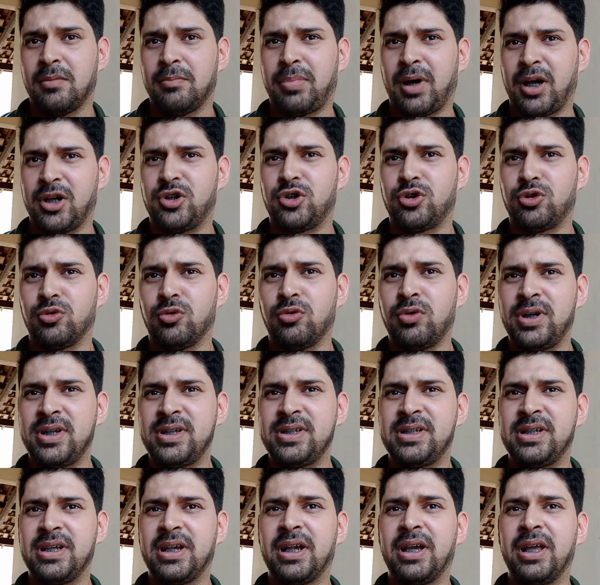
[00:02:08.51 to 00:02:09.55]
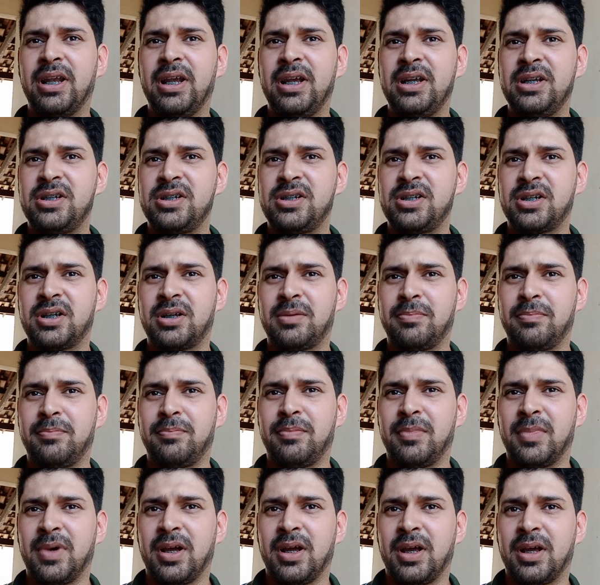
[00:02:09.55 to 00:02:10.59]
Pastores e igrejas
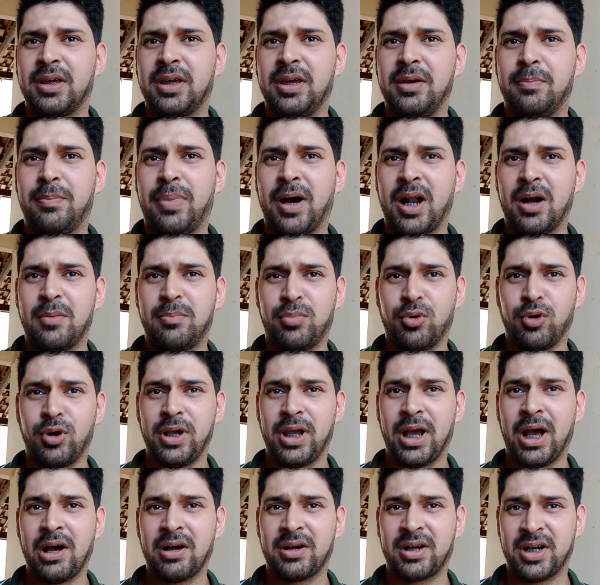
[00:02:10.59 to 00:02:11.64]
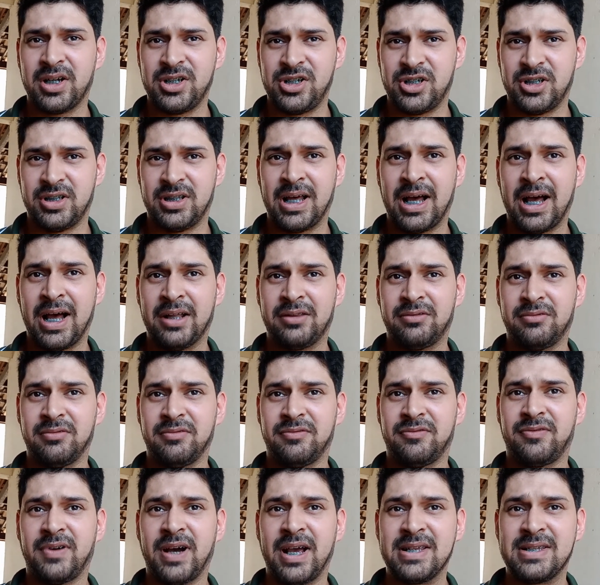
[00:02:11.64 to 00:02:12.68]
que para apoiar candidato
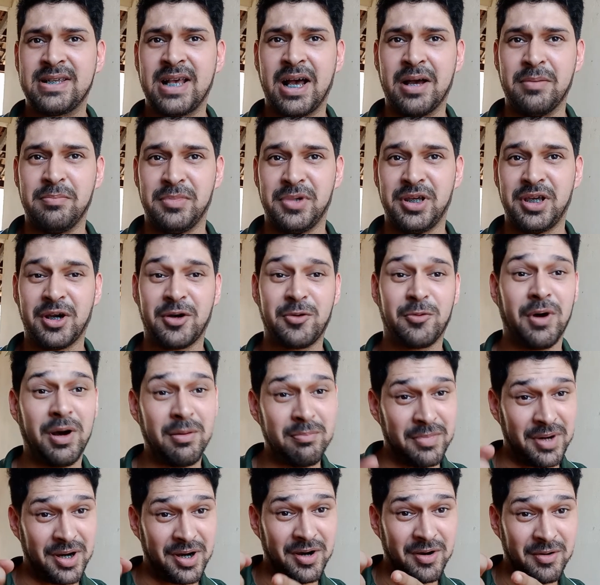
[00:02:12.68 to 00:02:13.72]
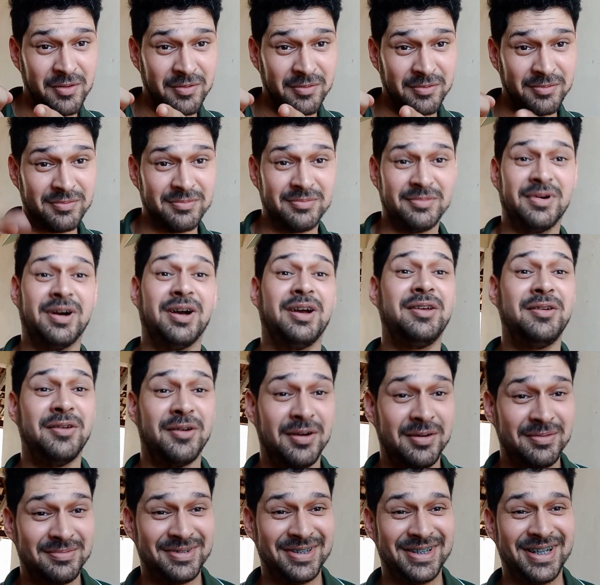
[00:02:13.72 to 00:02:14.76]
faz arminha com a mão. Aí, ó,
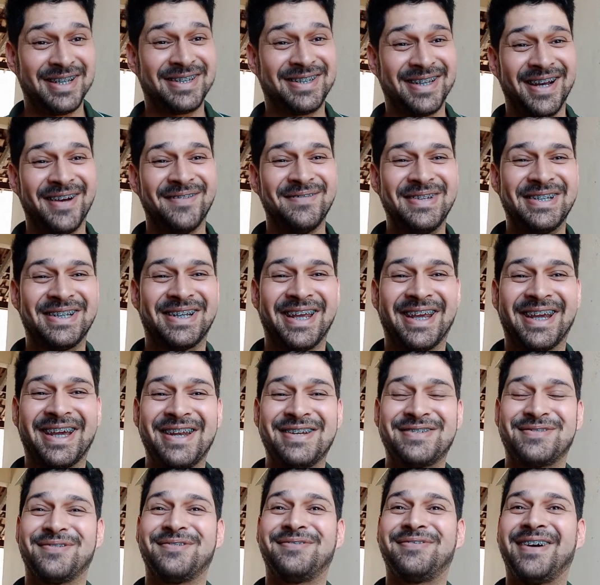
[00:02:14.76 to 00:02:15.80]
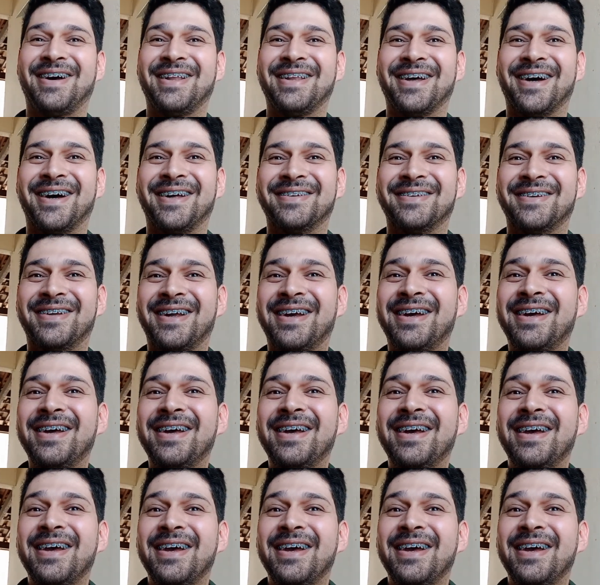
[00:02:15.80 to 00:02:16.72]
você já sabe de quem que eles estão falando, né?